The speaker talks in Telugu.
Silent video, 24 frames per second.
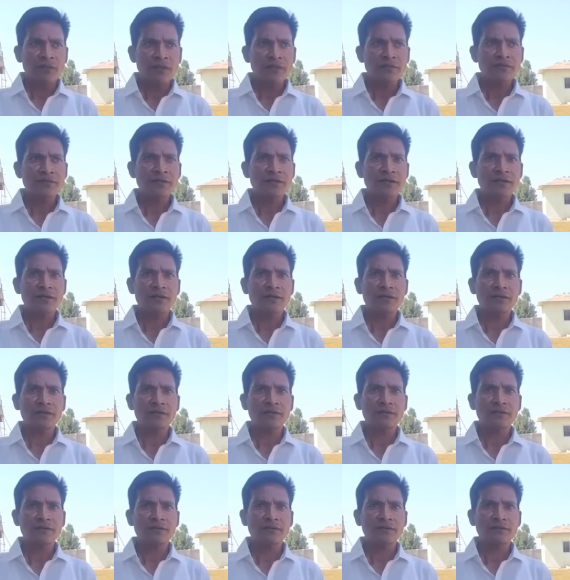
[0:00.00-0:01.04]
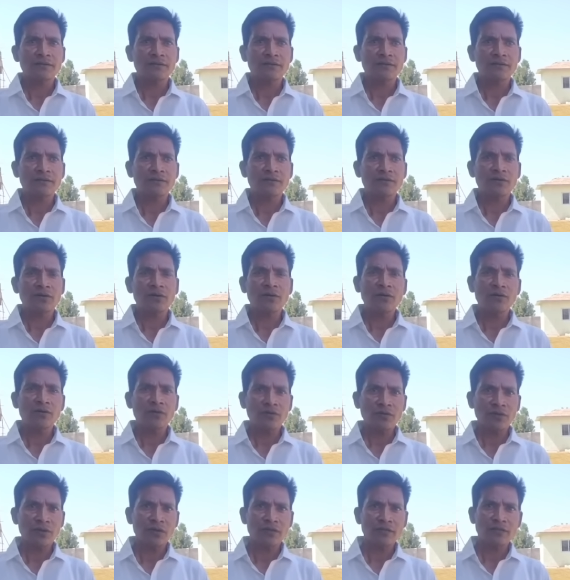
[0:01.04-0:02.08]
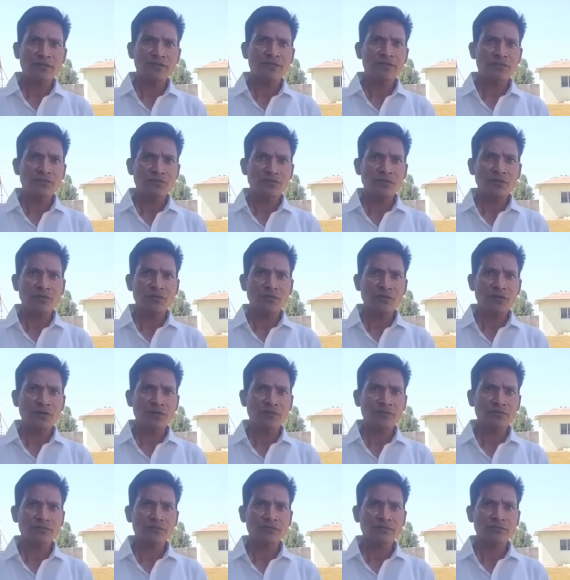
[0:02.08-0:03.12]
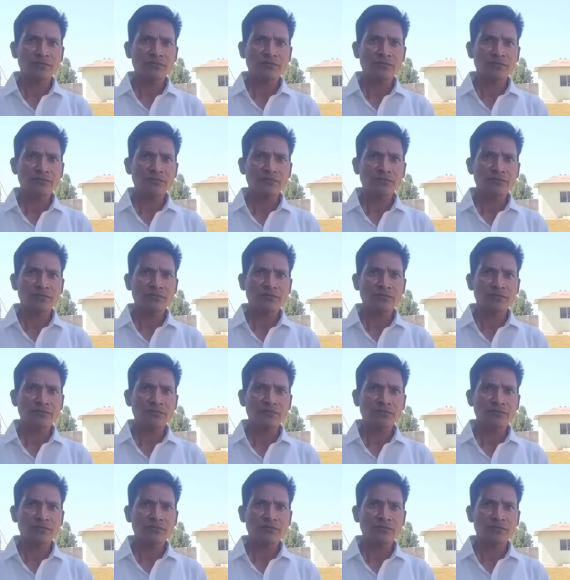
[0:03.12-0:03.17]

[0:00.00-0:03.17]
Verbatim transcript: మేజర్గా ఒకరినొకరిని అర్థం చేసుకోకపోవటం